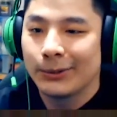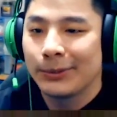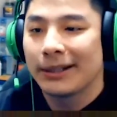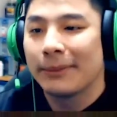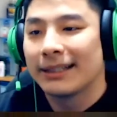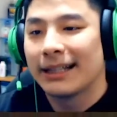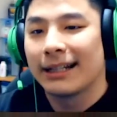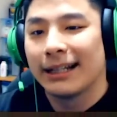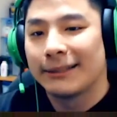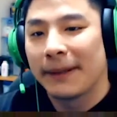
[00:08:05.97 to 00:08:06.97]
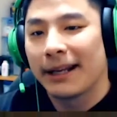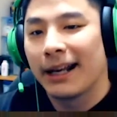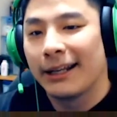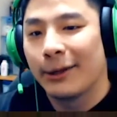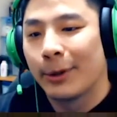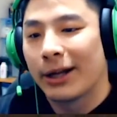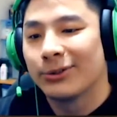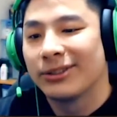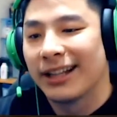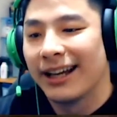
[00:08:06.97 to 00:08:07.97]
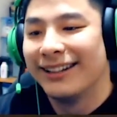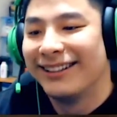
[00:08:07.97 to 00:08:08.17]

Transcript: Gue tuh punya kebiasaan guys, pengen ngeliat hidup orang susah.